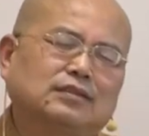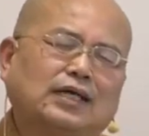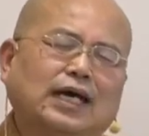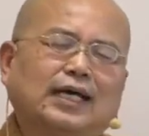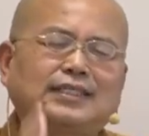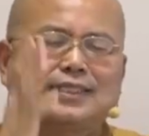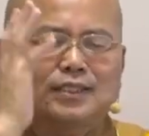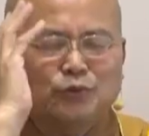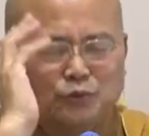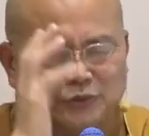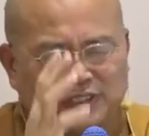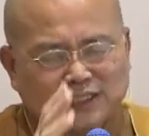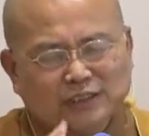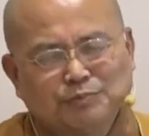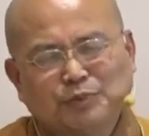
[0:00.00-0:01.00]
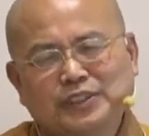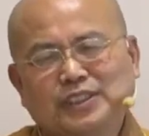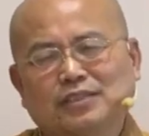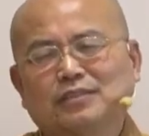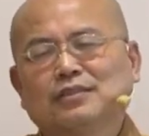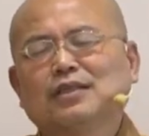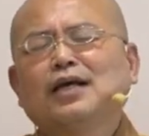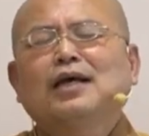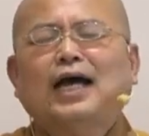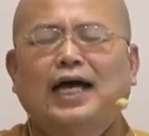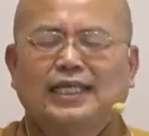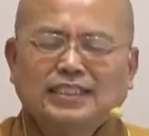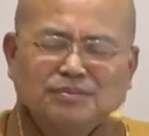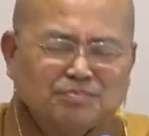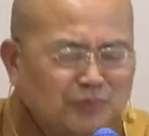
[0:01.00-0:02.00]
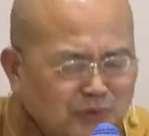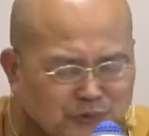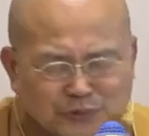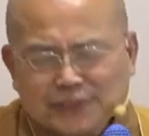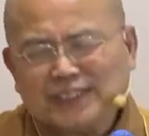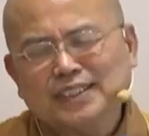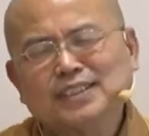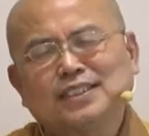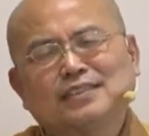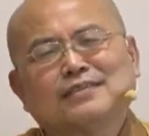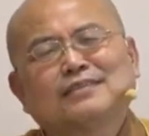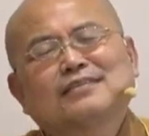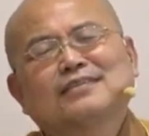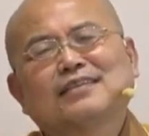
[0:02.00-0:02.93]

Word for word: 还是如实不知，还是不如实知？